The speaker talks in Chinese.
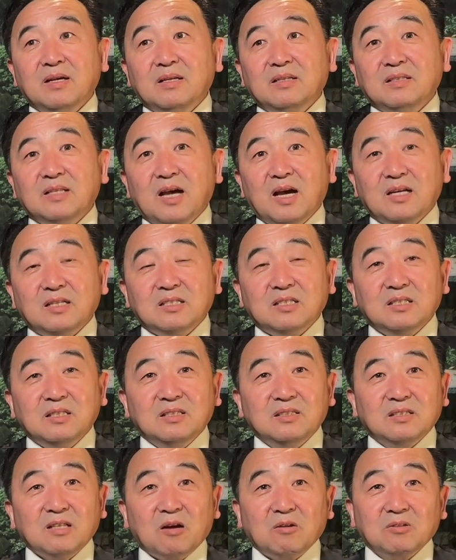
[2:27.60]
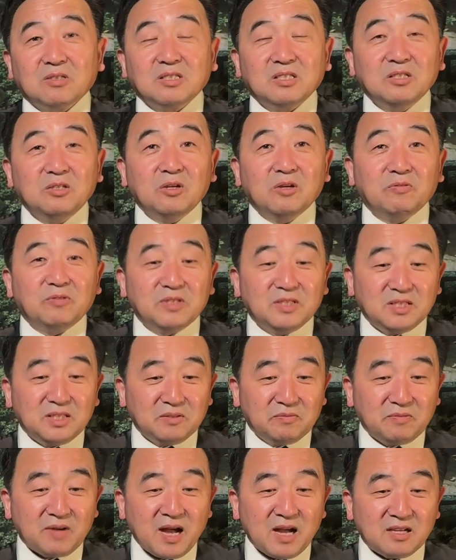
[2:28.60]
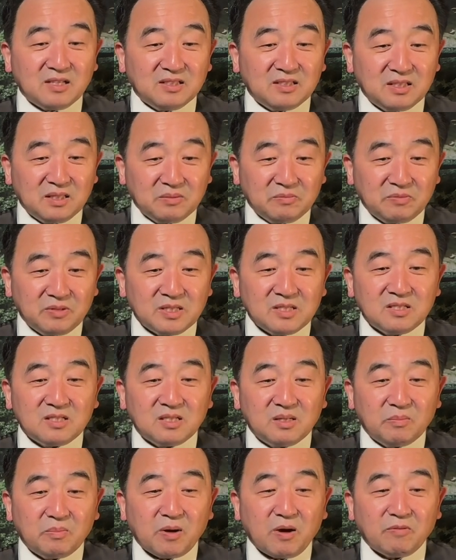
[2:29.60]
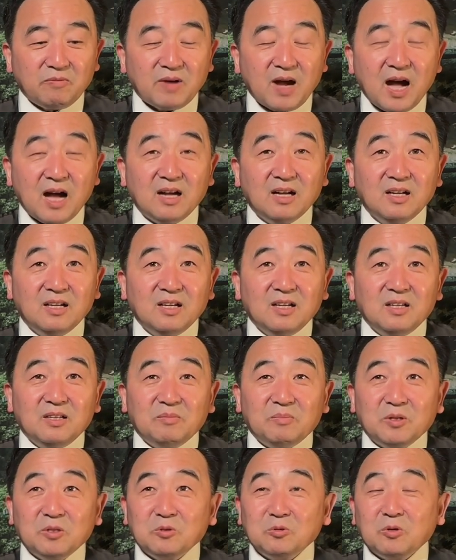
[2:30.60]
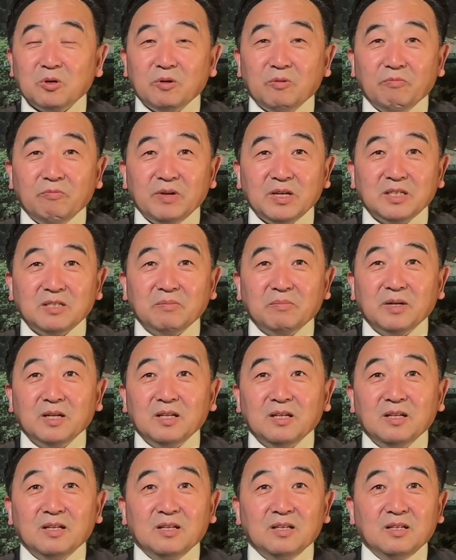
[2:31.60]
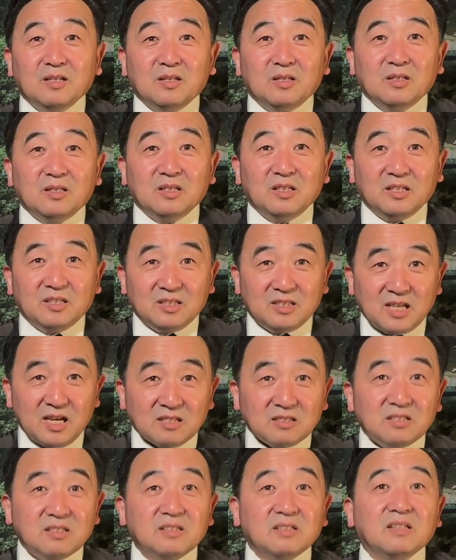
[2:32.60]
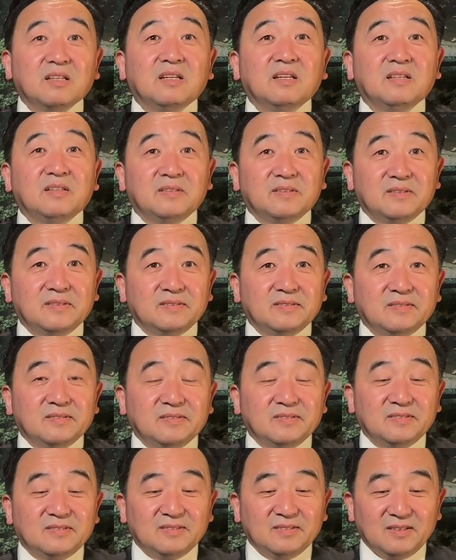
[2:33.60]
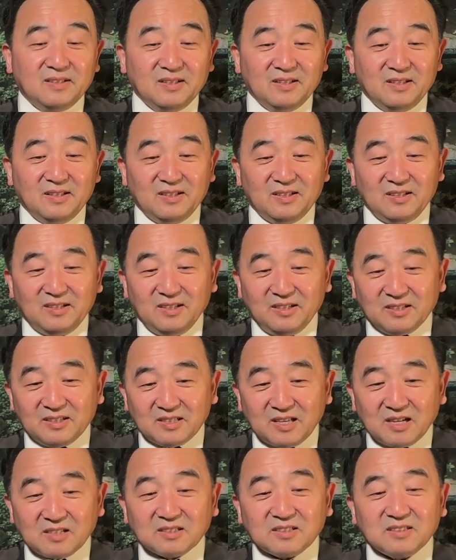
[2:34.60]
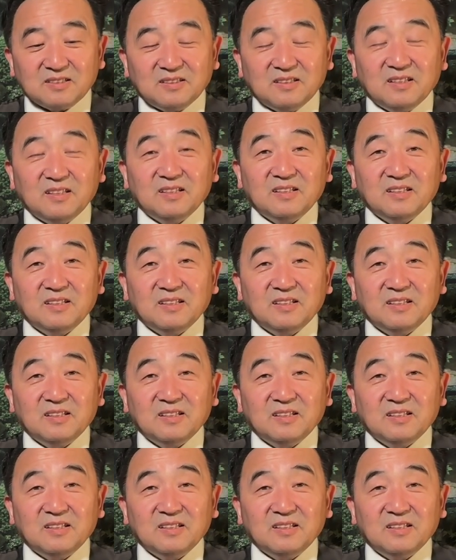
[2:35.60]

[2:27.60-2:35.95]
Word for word: 那是到了十一月份井发井喷式的爆发。朋友说为什么？李克强死，李克强死，